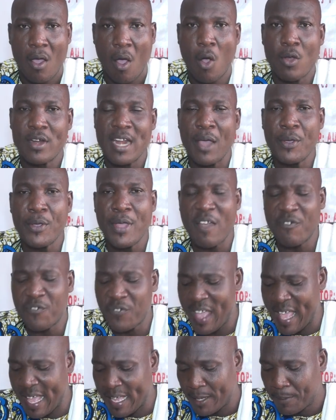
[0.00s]
On a eu à
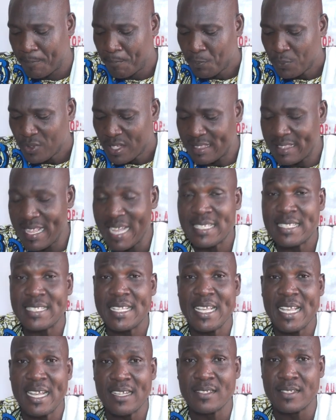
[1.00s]
faire des
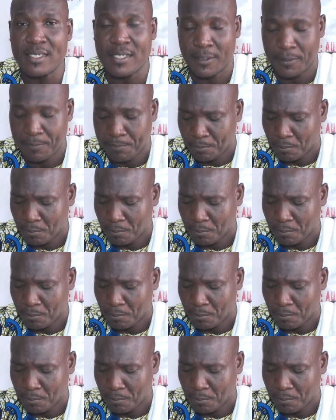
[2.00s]
séances,